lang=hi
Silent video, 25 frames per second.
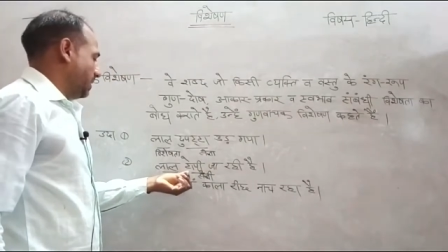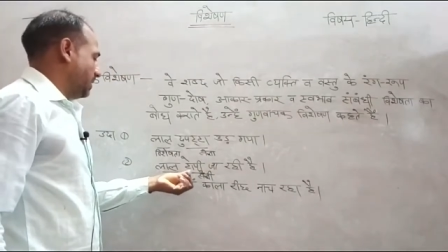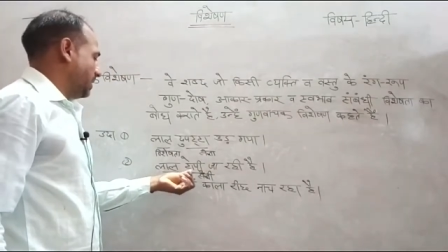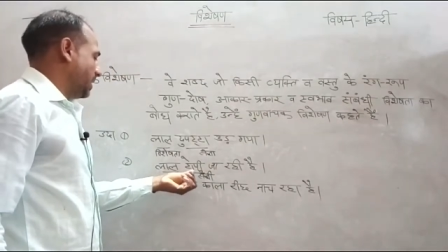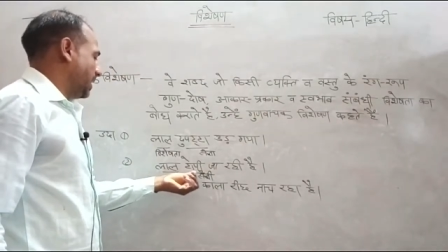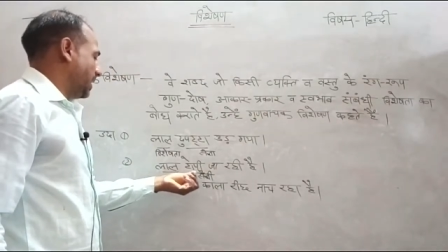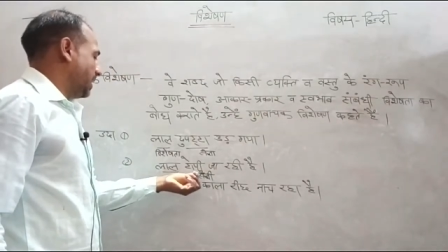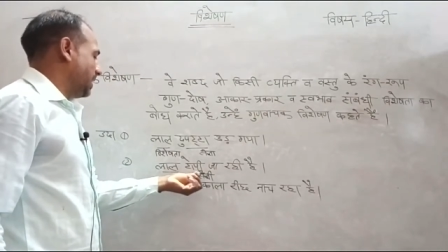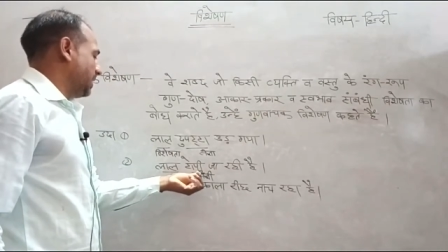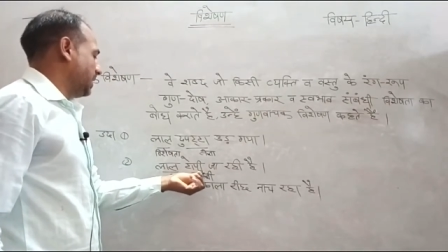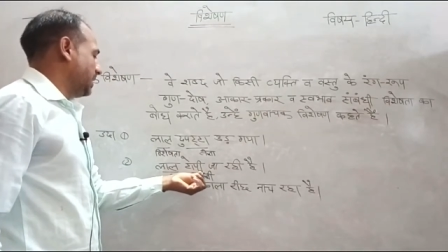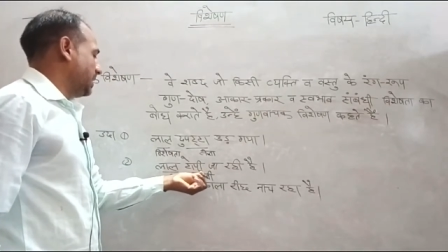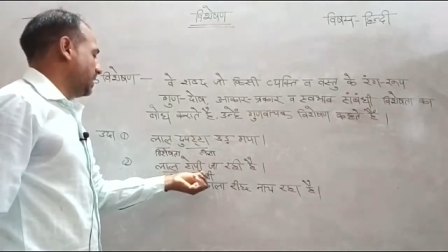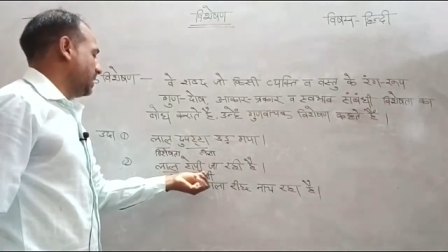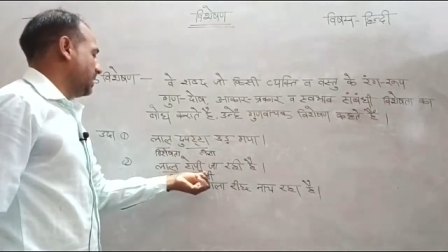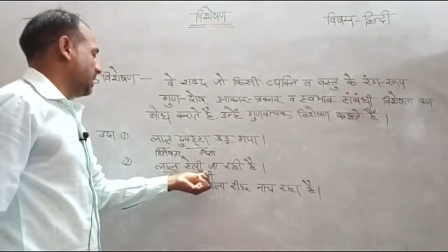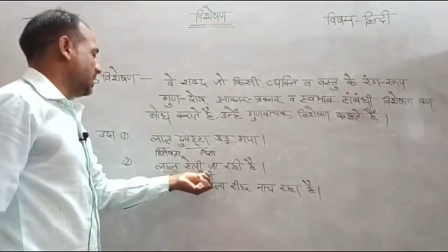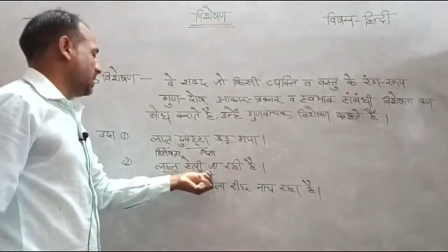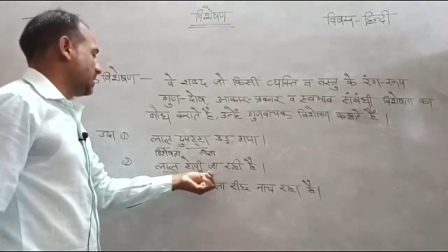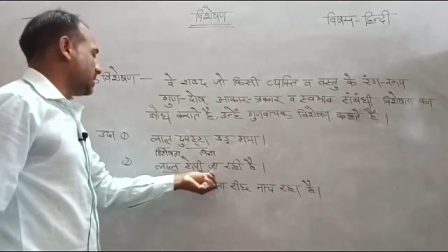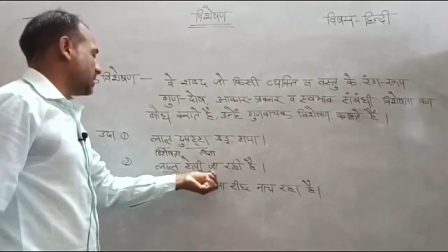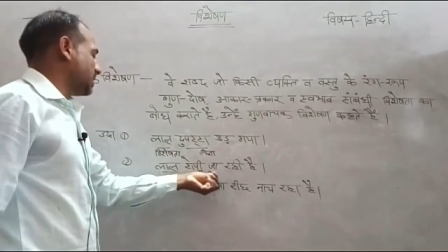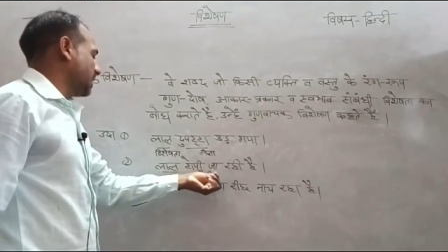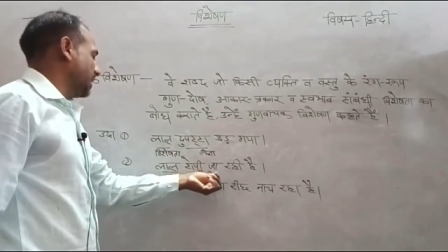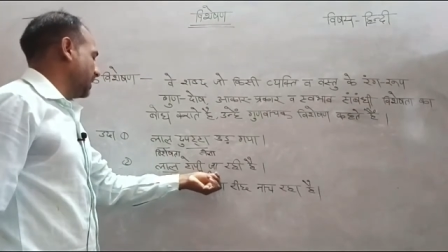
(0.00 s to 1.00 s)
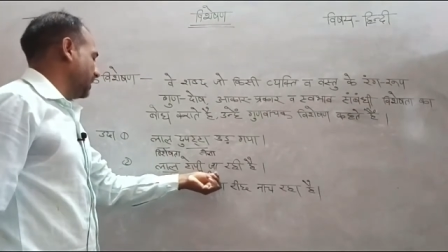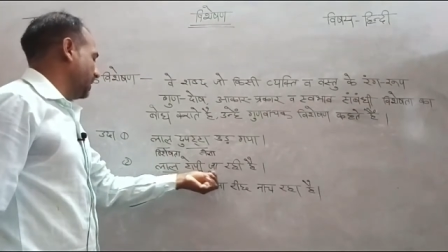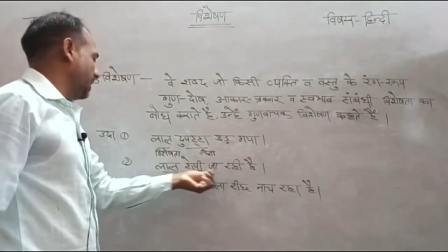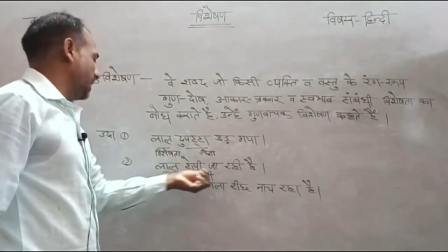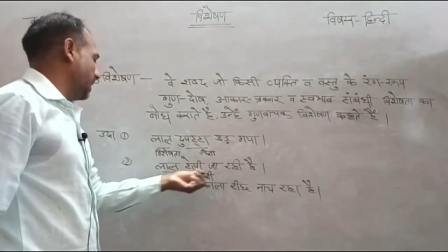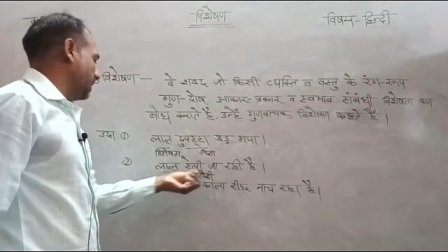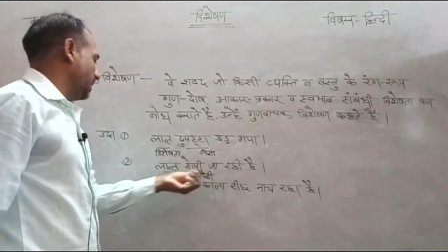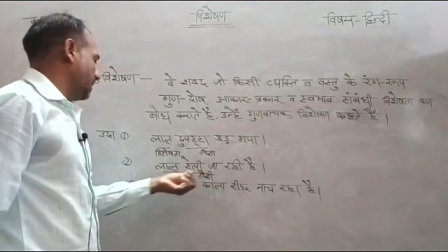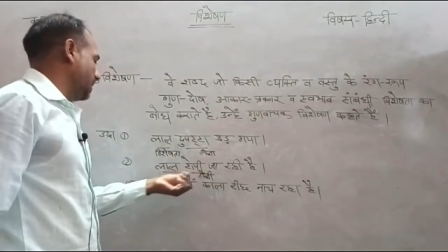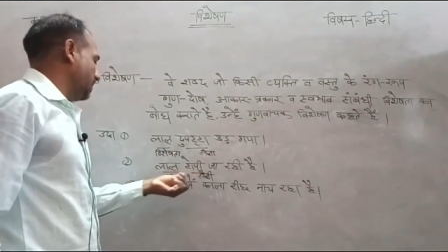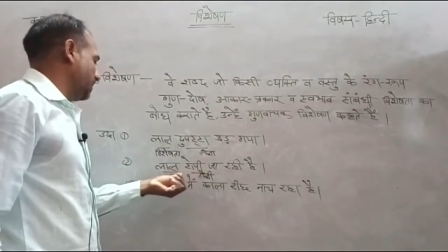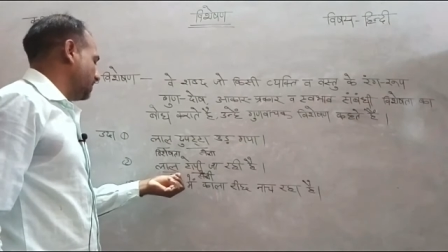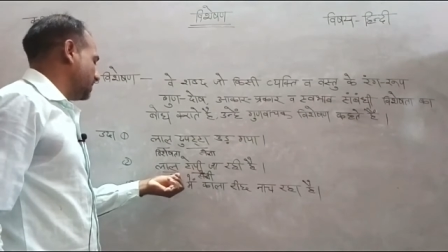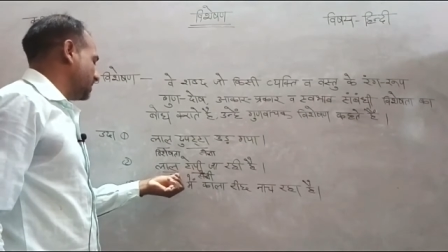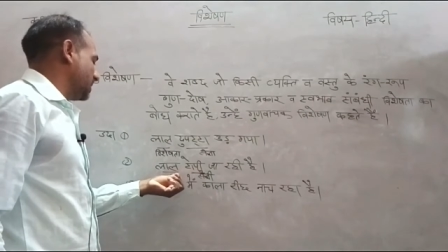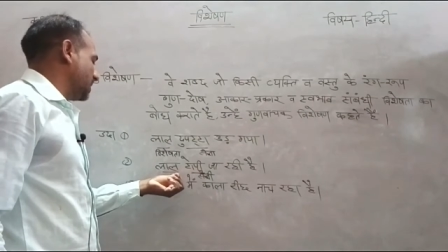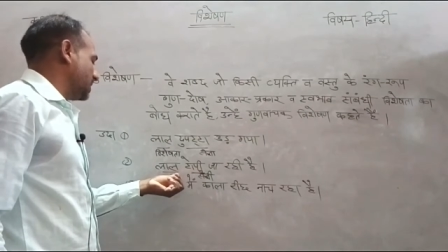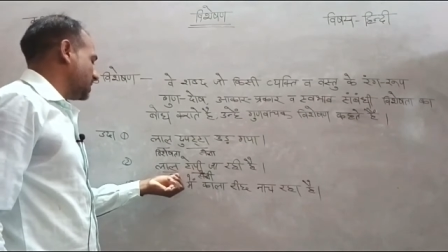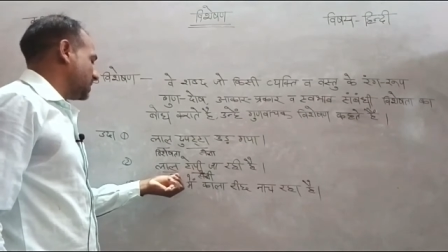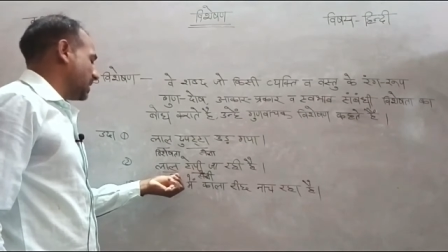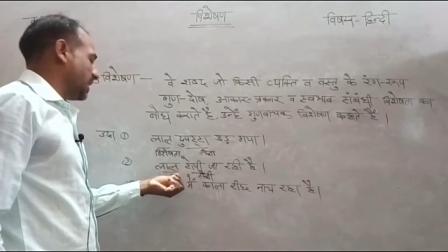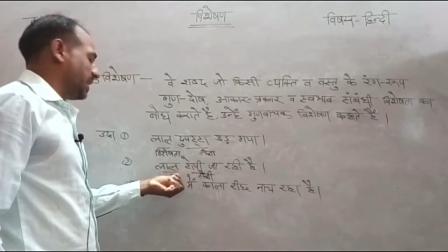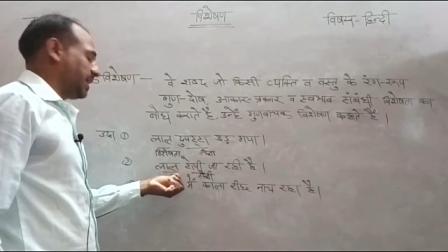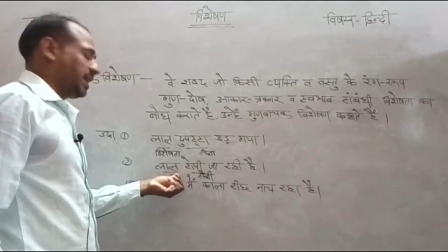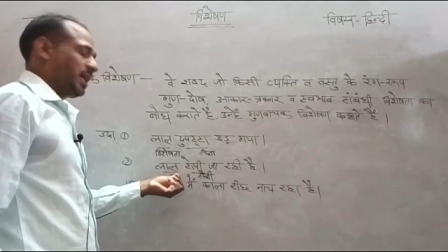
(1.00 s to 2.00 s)
यानी कि इस संज्ञा की
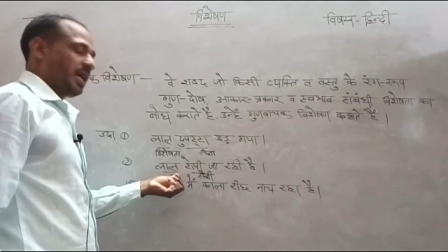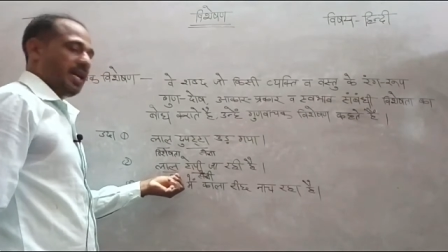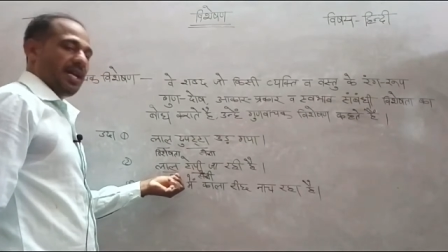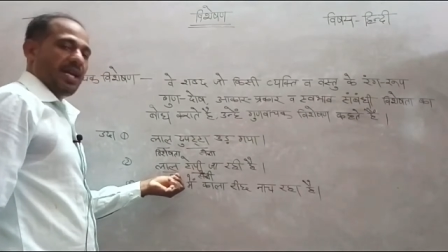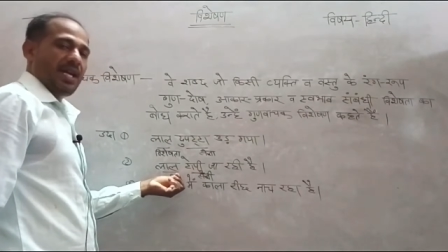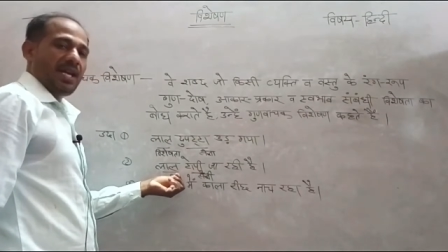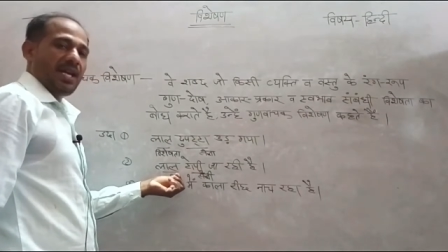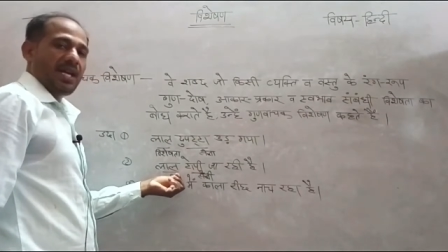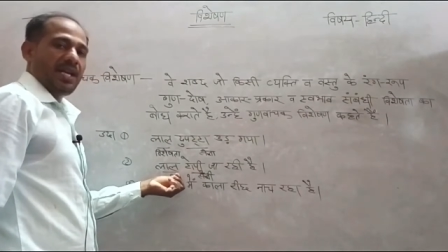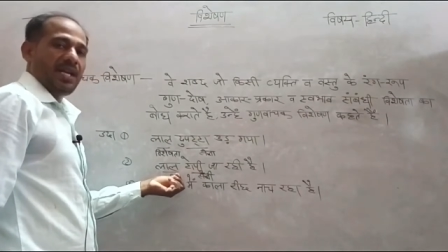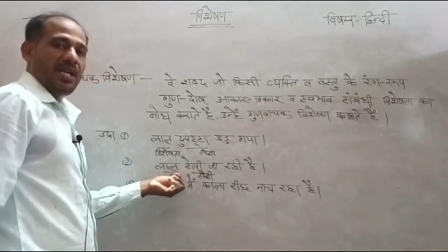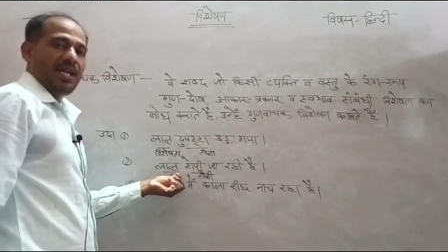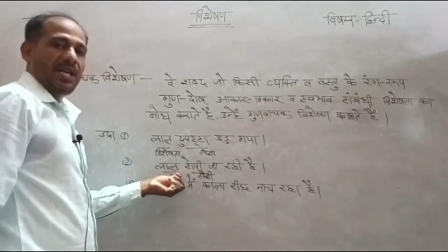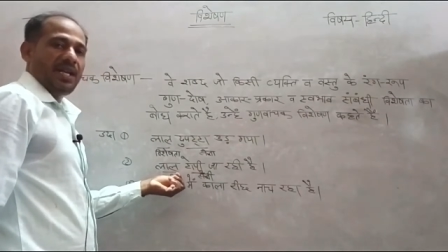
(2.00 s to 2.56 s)
विशेषता क्या है